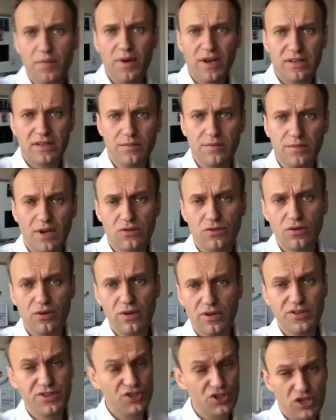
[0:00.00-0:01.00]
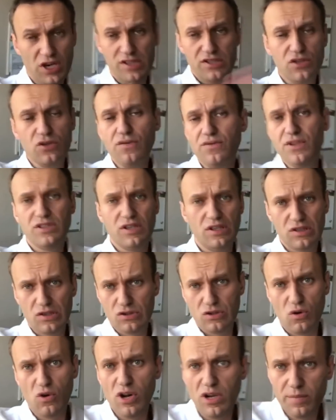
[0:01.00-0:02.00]
ребятам, которые сейчас не увидят этот
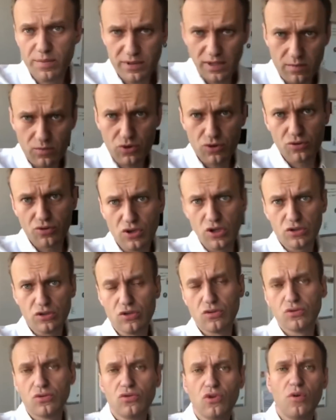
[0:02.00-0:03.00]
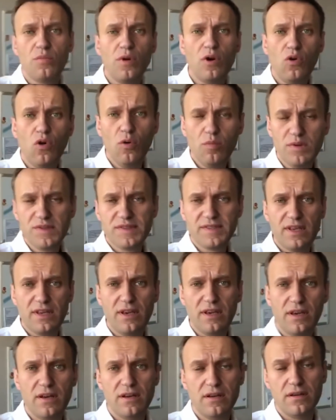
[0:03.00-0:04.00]
ролик, потому что у них идут дома обыски.
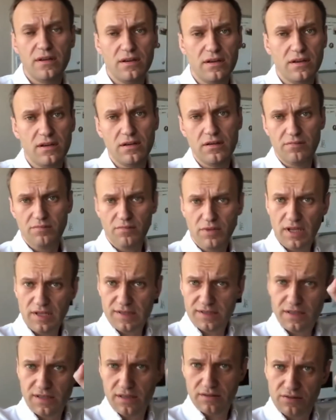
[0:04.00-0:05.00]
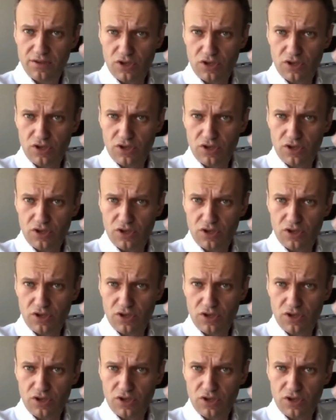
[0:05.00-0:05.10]
Э, молодцы,